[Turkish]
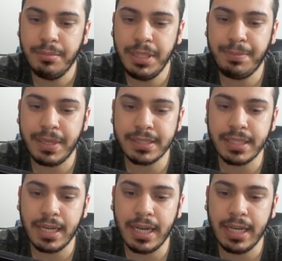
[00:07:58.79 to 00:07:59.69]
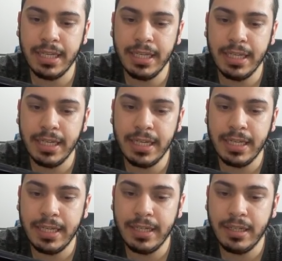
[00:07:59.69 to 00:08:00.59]
Bir pas daha.
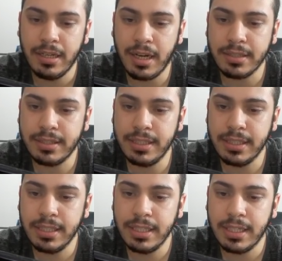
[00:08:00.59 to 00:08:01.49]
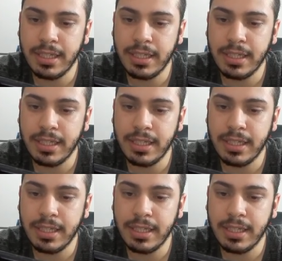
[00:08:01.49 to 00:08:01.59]
Attık.